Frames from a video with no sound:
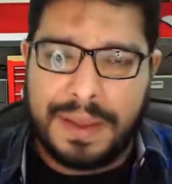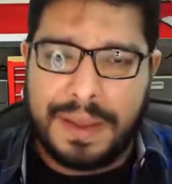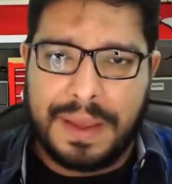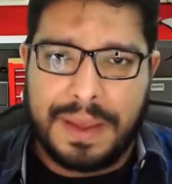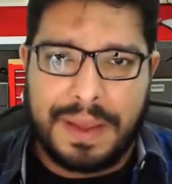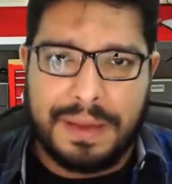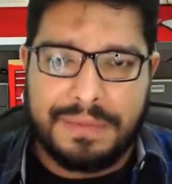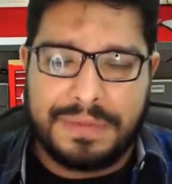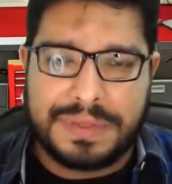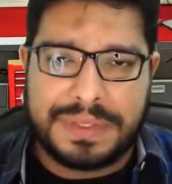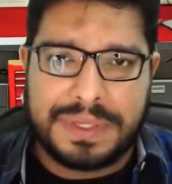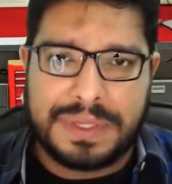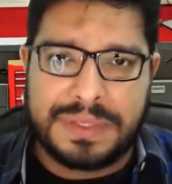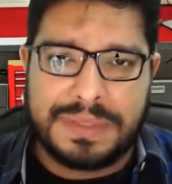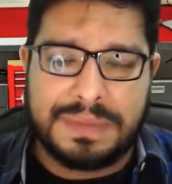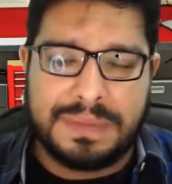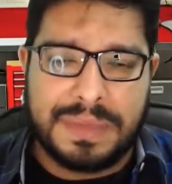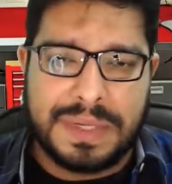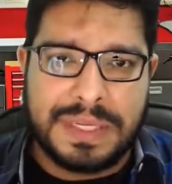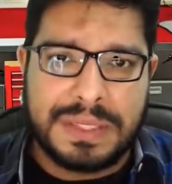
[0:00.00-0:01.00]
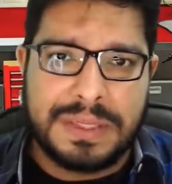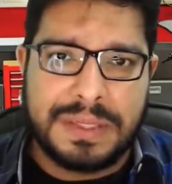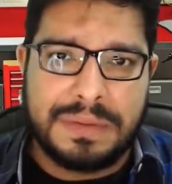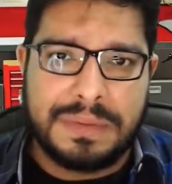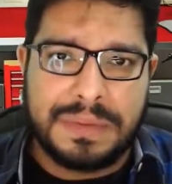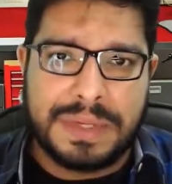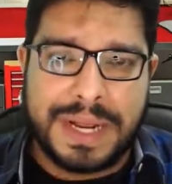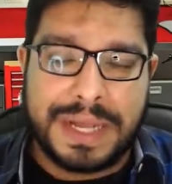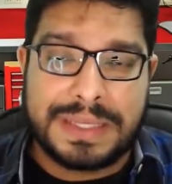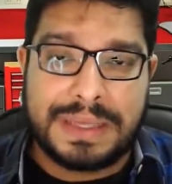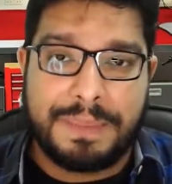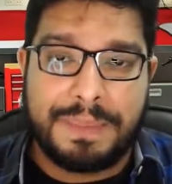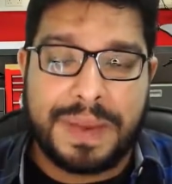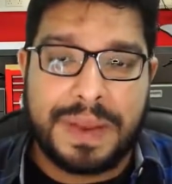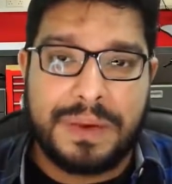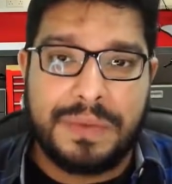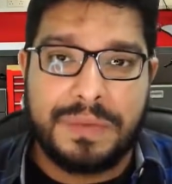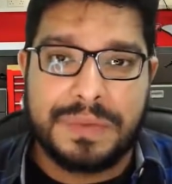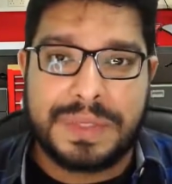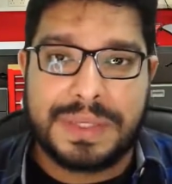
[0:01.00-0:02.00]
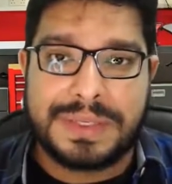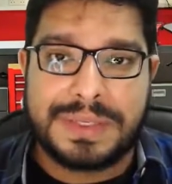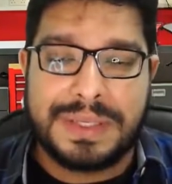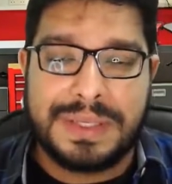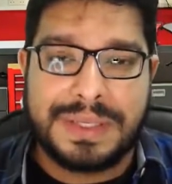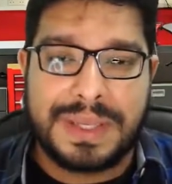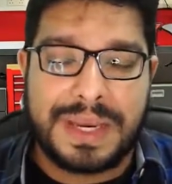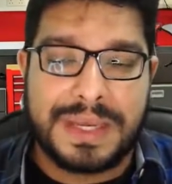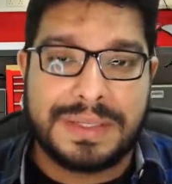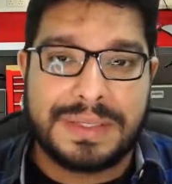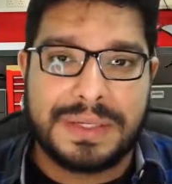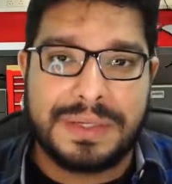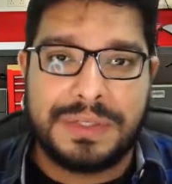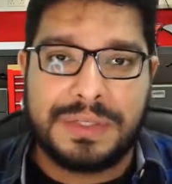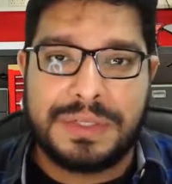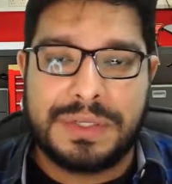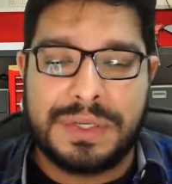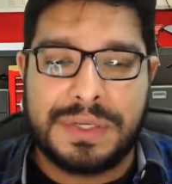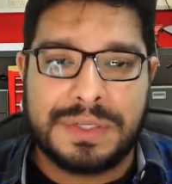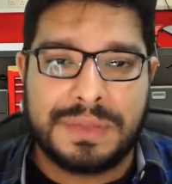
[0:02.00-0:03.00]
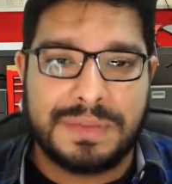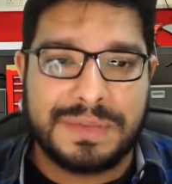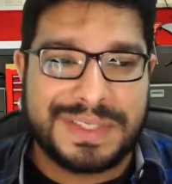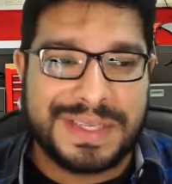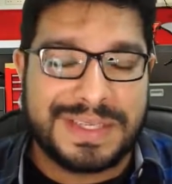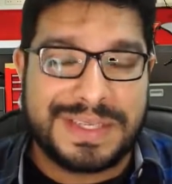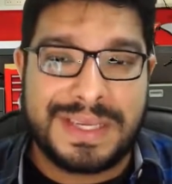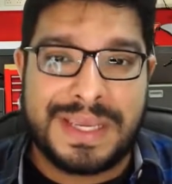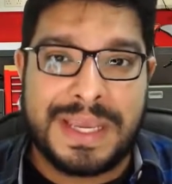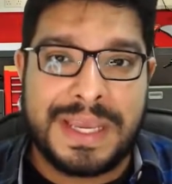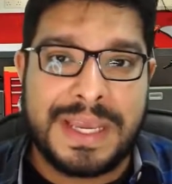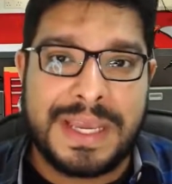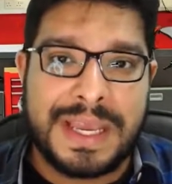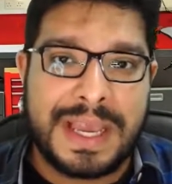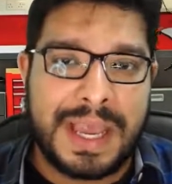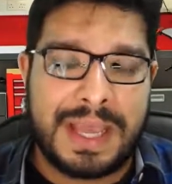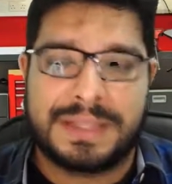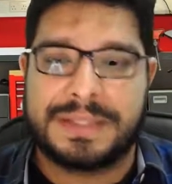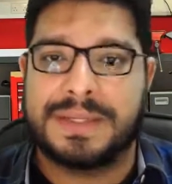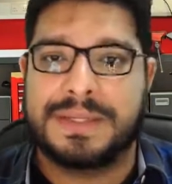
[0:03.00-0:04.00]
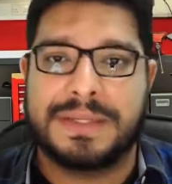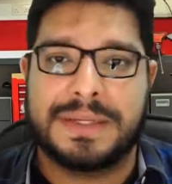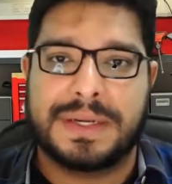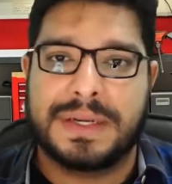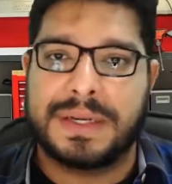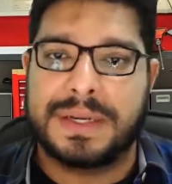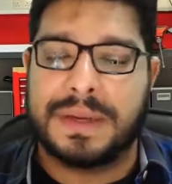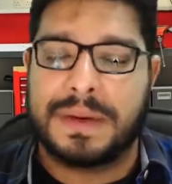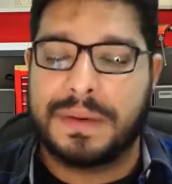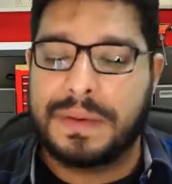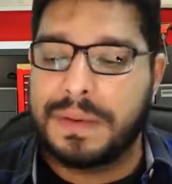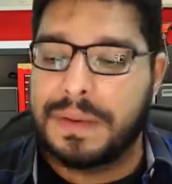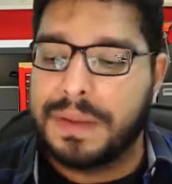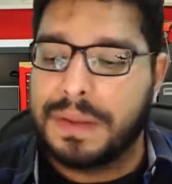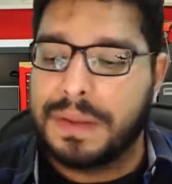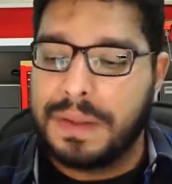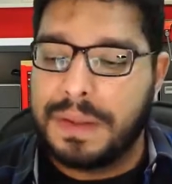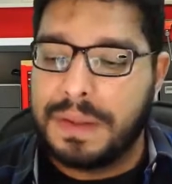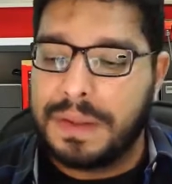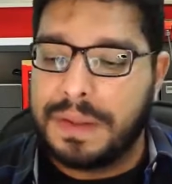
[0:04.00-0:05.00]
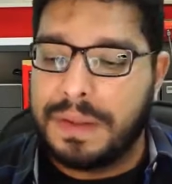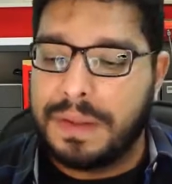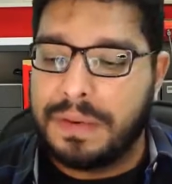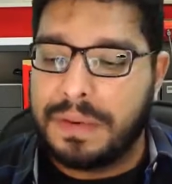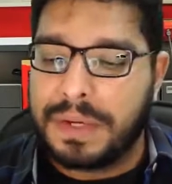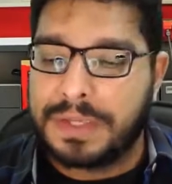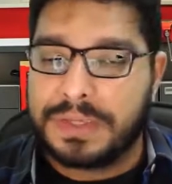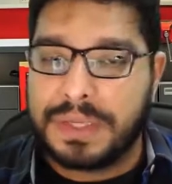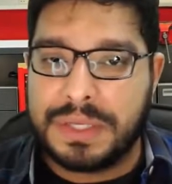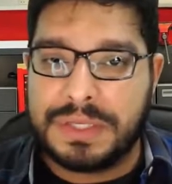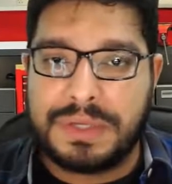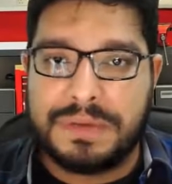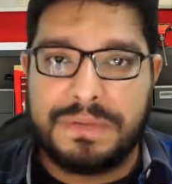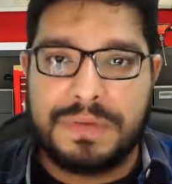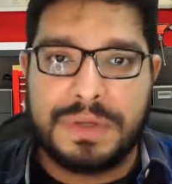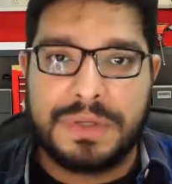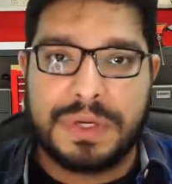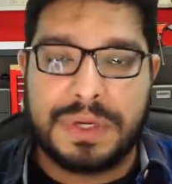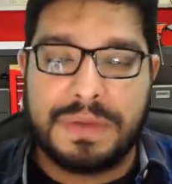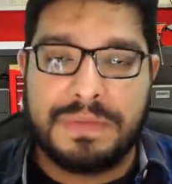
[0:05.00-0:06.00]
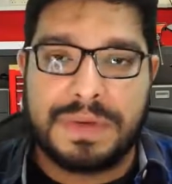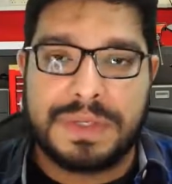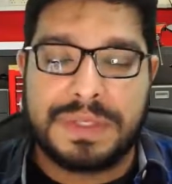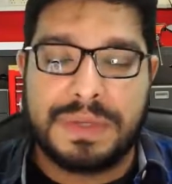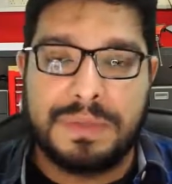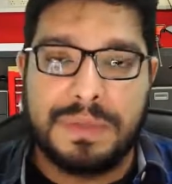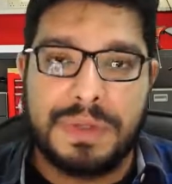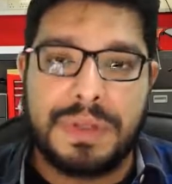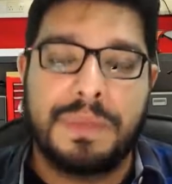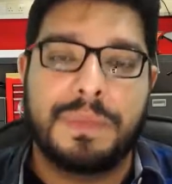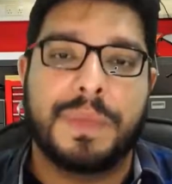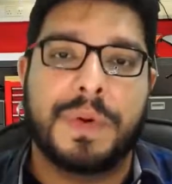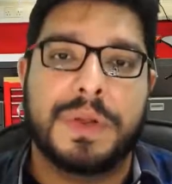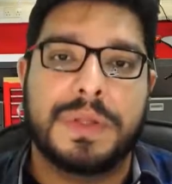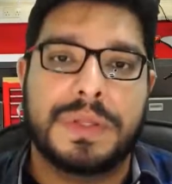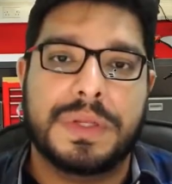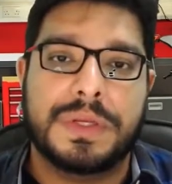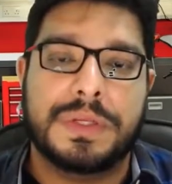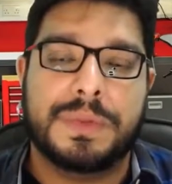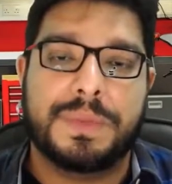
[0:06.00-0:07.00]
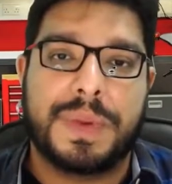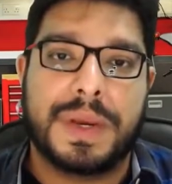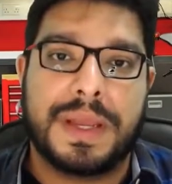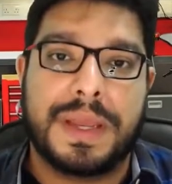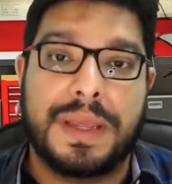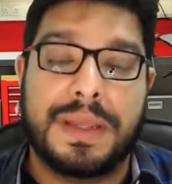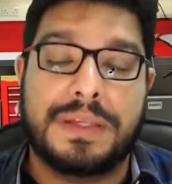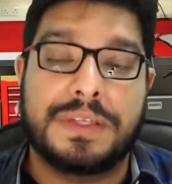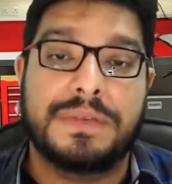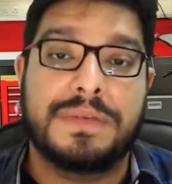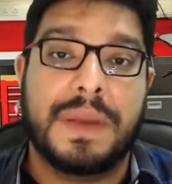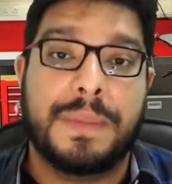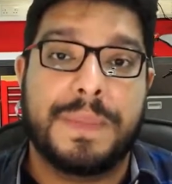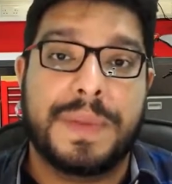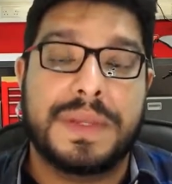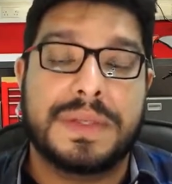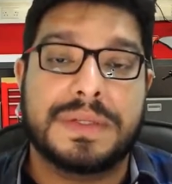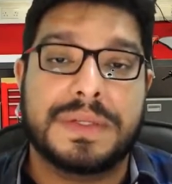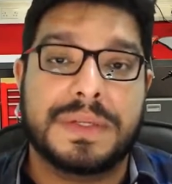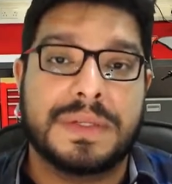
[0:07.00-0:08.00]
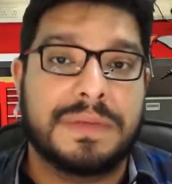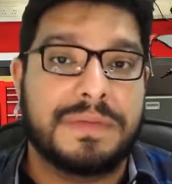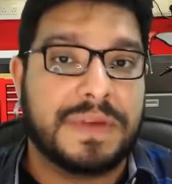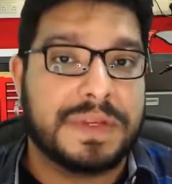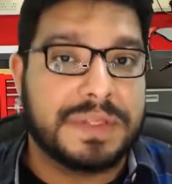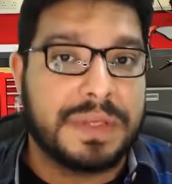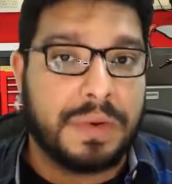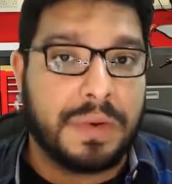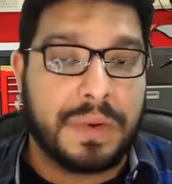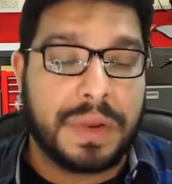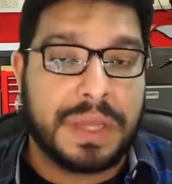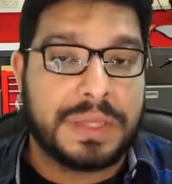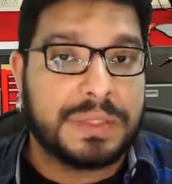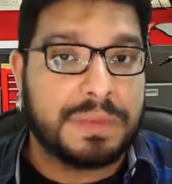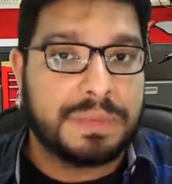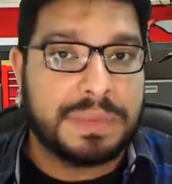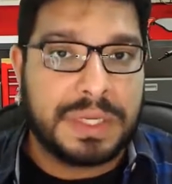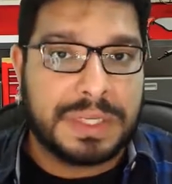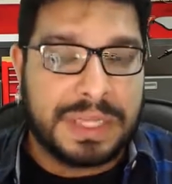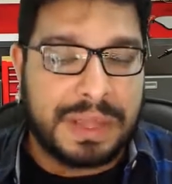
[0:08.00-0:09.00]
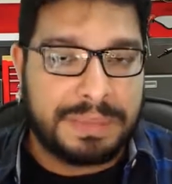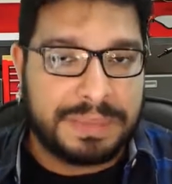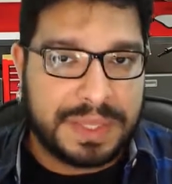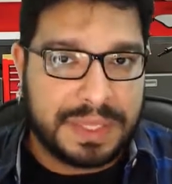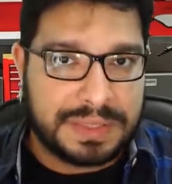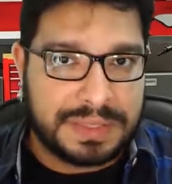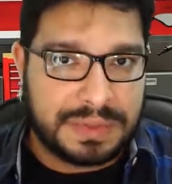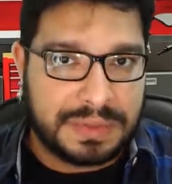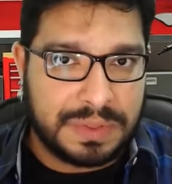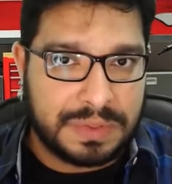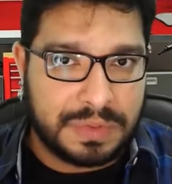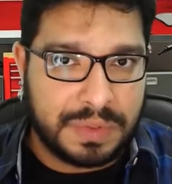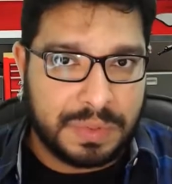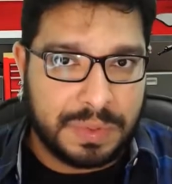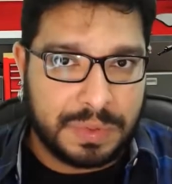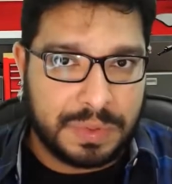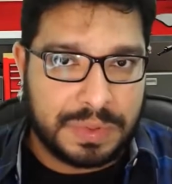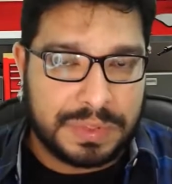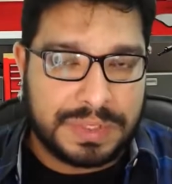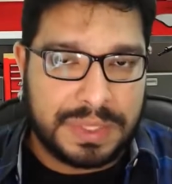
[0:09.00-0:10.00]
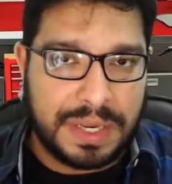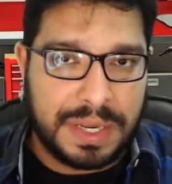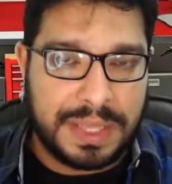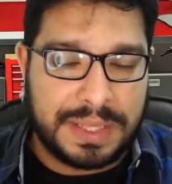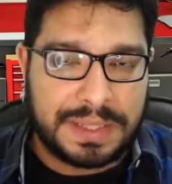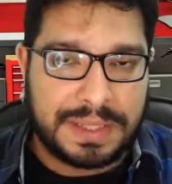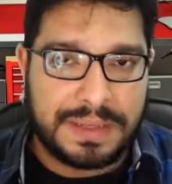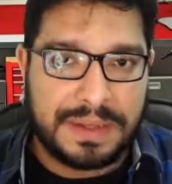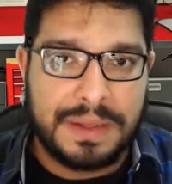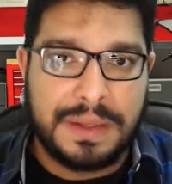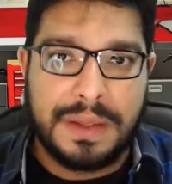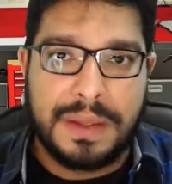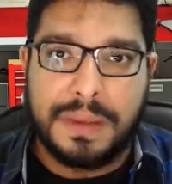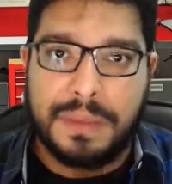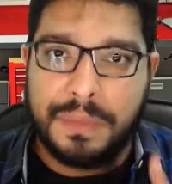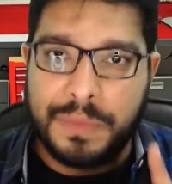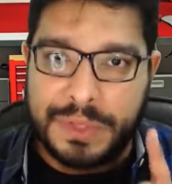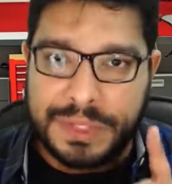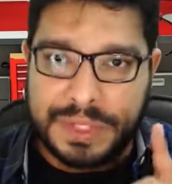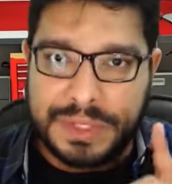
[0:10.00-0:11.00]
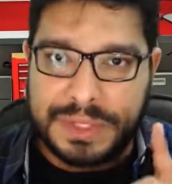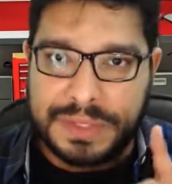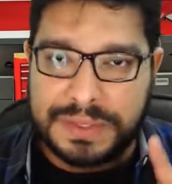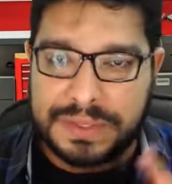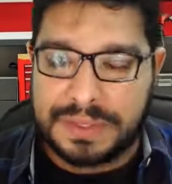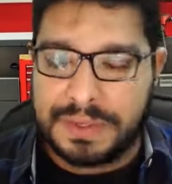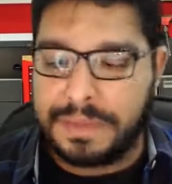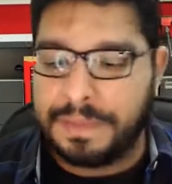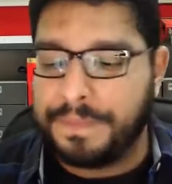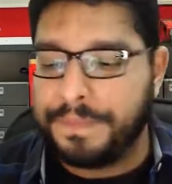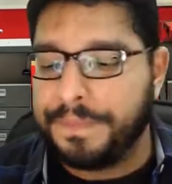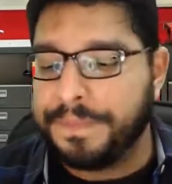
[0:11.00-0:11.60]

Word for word: É, vocês mandam cada pergunta assim interessantíssima, vocês enriquecem esse canal. E eu acho que esse vídeo aqui vai ser muito importante para quem estiver pensando em fazer qualquer tipo de adaptação na sua motocicleta. Muita atenção.